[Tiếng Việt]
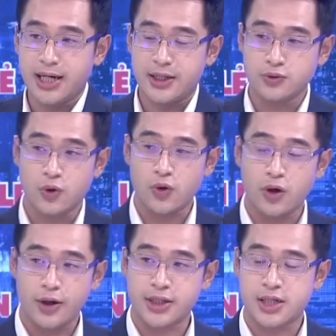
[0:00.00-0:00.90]
đây là yếu tố cốt
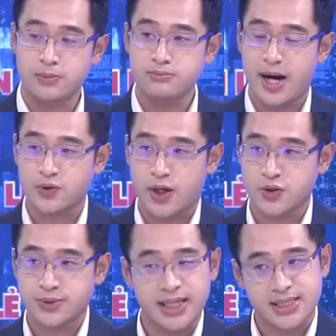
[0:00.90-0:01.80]
lõi trong bài toán
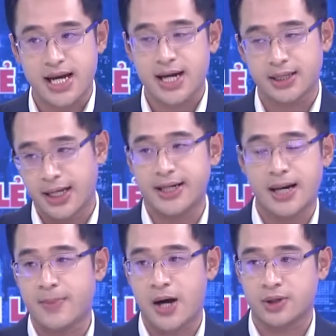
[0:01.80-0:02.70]
chúng ta đặt ra để
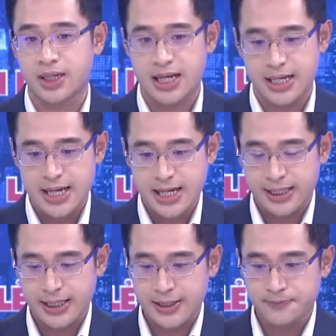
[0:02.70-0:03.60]
đảm bảo được là
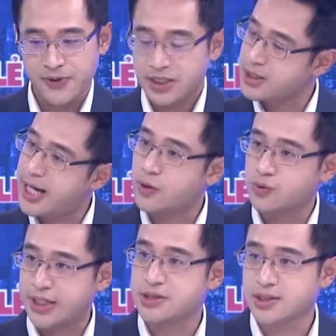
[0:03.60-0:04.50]
cái vận hành của
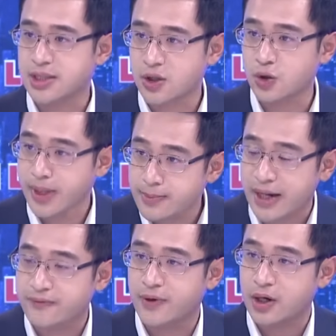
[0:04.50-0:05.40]
thị trường xăng dầu nó minh
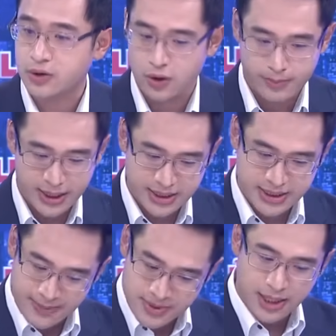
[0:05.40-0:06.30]
bạch và nó mình
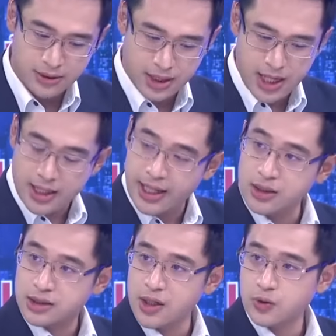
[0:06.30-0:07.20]
giám sát được cái
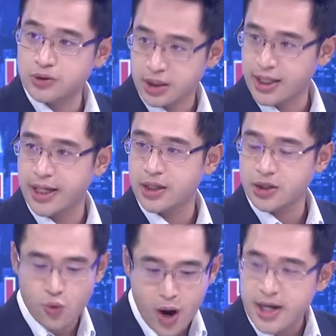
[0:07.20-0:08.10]
lượng tiêu thụ thực tế
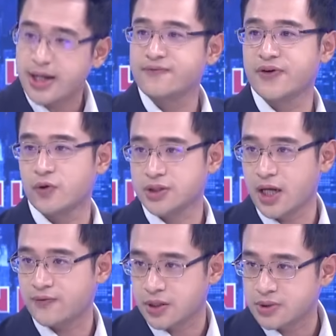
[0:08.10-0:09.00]
qua các kênh phân phối thế
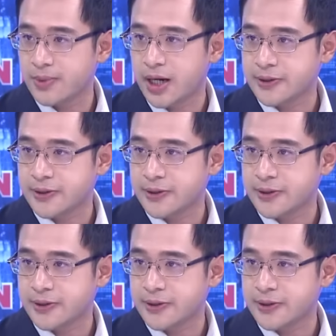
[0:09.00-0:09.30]
nào, phải không thưa bà?